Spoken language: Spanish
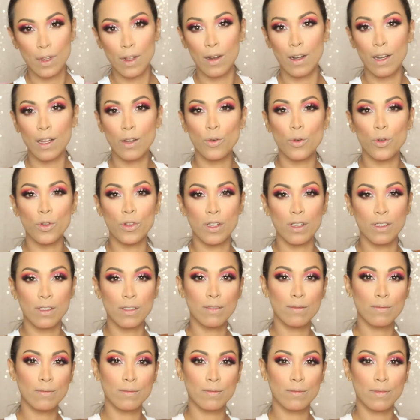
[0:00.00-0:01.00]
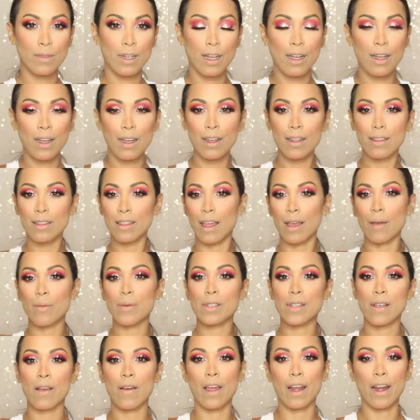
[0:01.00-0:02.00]
¿Les gustan?
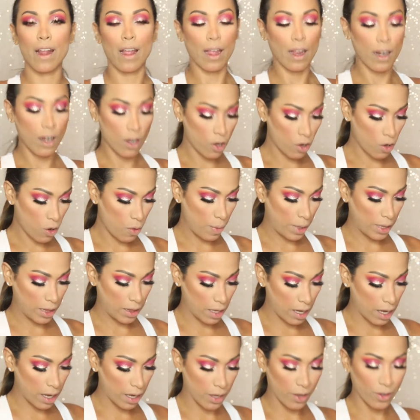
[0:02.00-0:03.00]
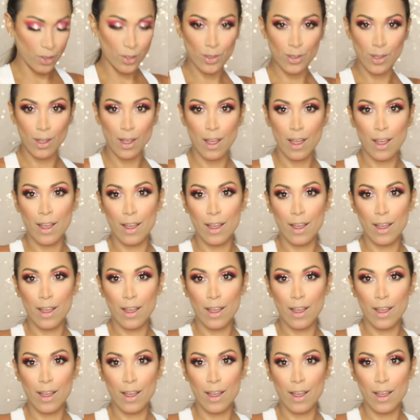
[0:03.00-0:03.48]
Déjenme saber en los comentarios